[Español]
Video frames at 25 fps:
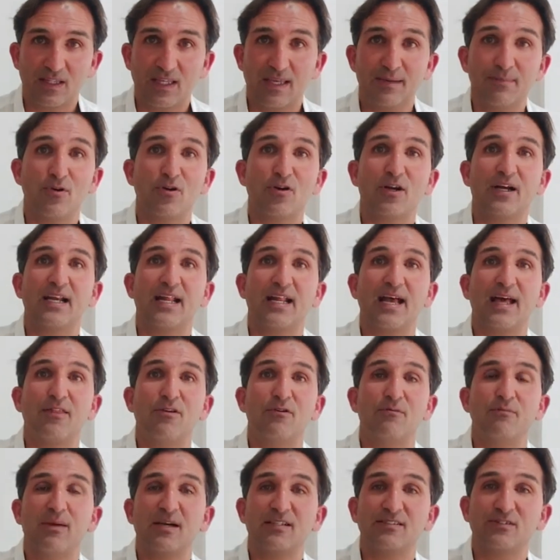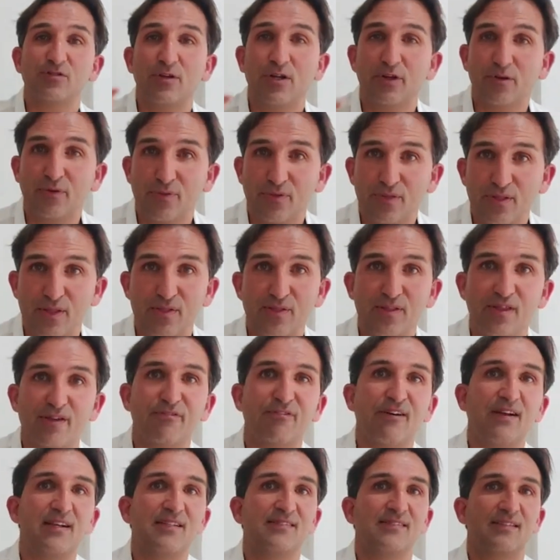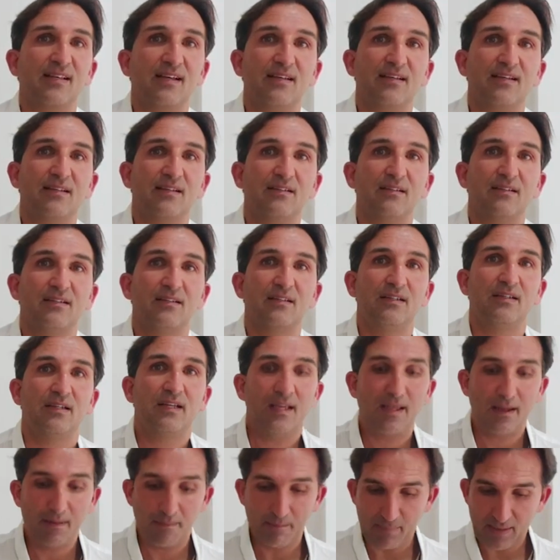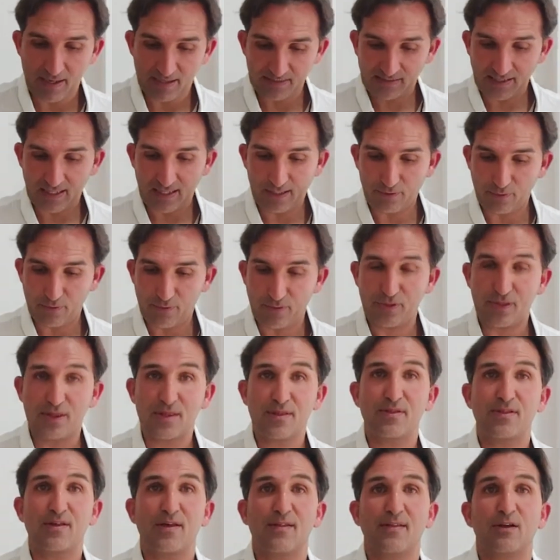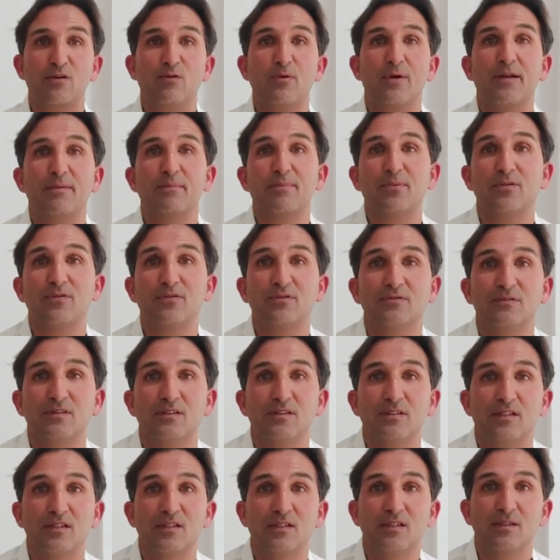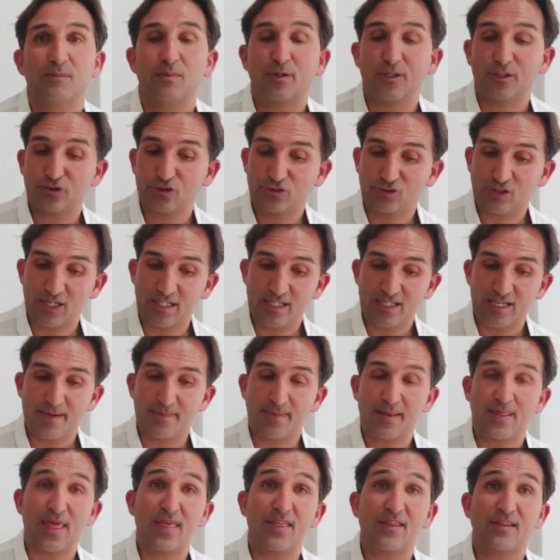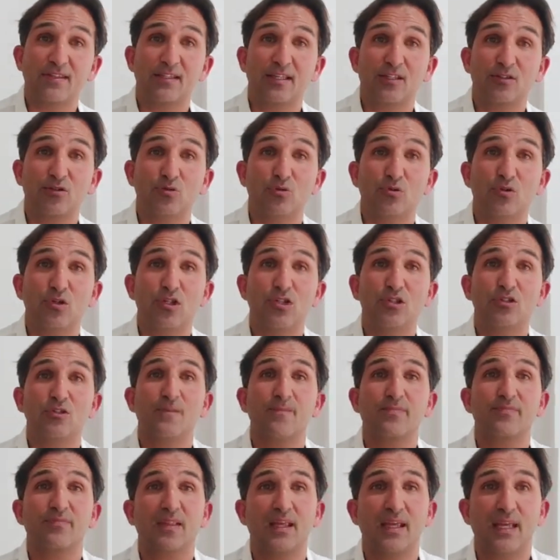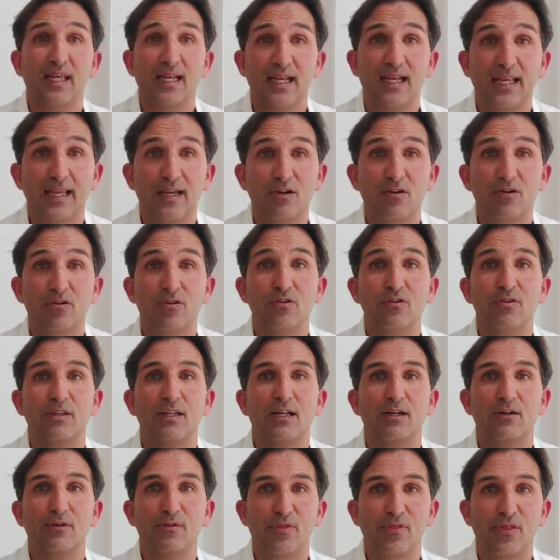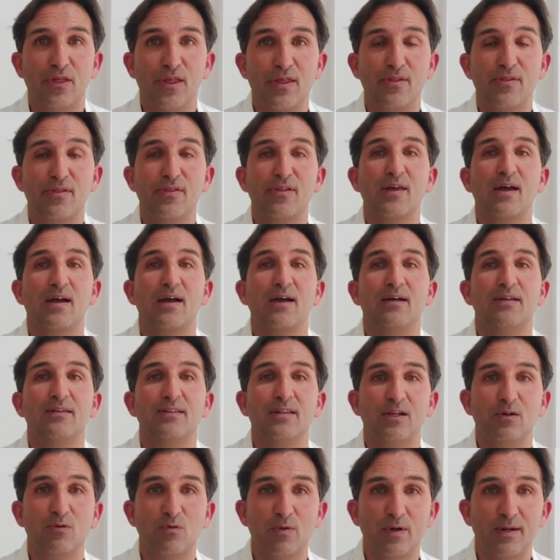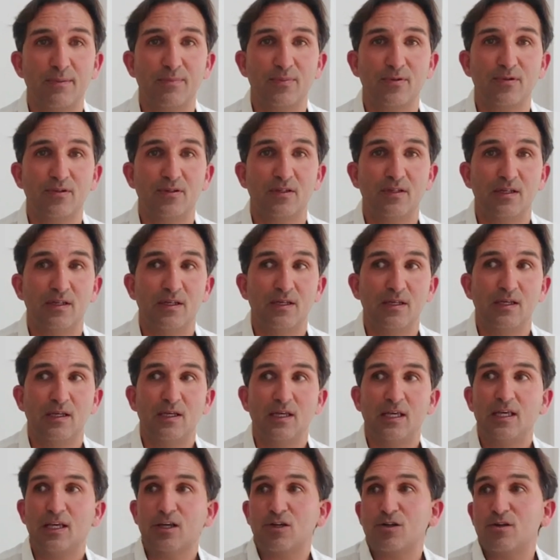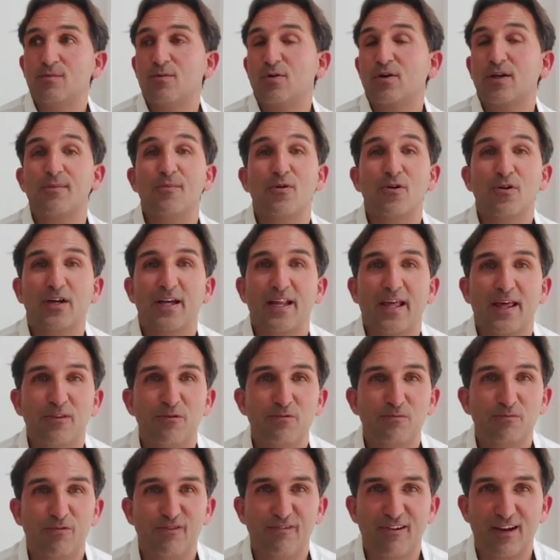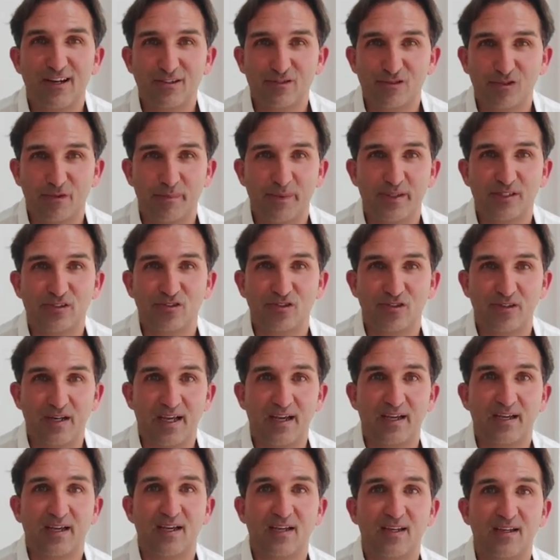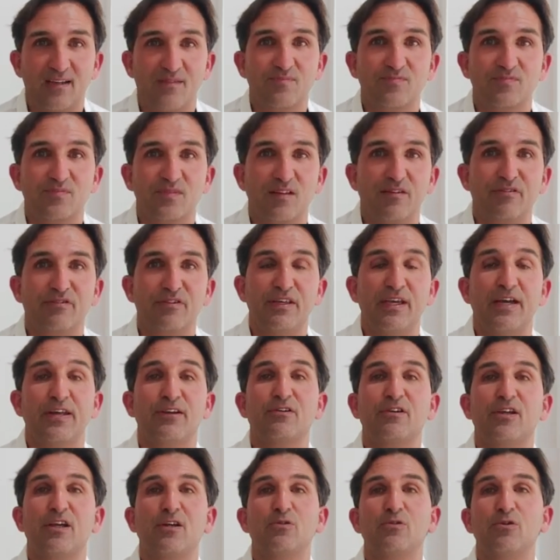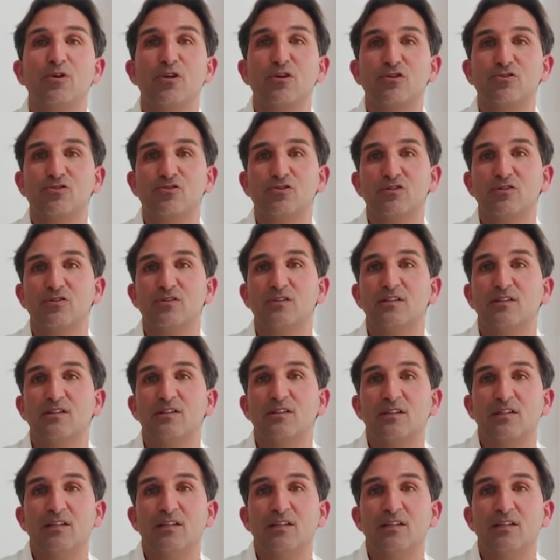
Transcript: que hemos creado en base a una conciencia falsa, en base a la conciencia de cuerpo. Por eso se le llama desde este estudio el ego de la conciencia de cuerpo. Es como que hemos creado un falso personaje. Fijaros qué curioso.